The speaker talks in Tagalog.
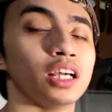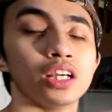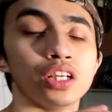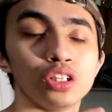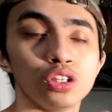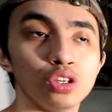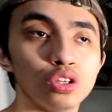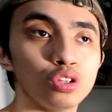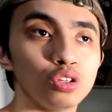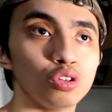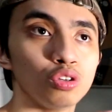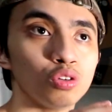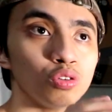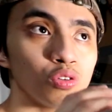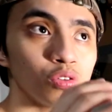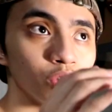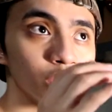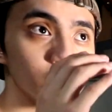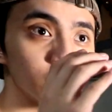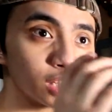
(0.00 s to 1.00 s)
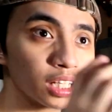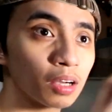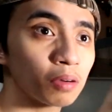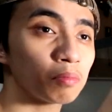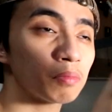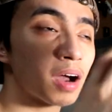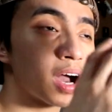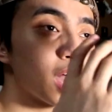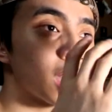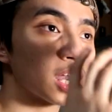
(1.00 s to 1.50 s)
yun yung isang
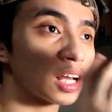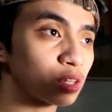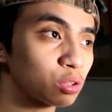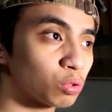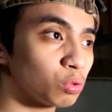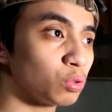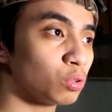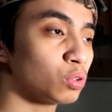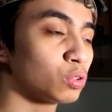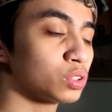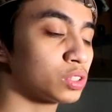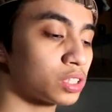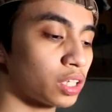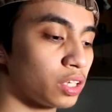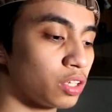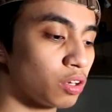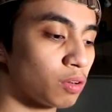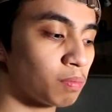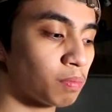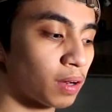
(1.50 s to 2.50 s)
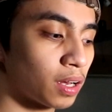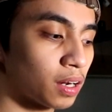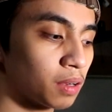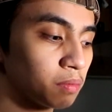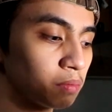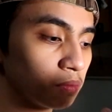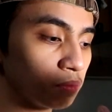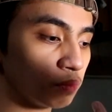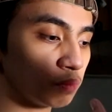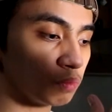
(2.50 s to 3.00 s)
makakatulong sa inyo para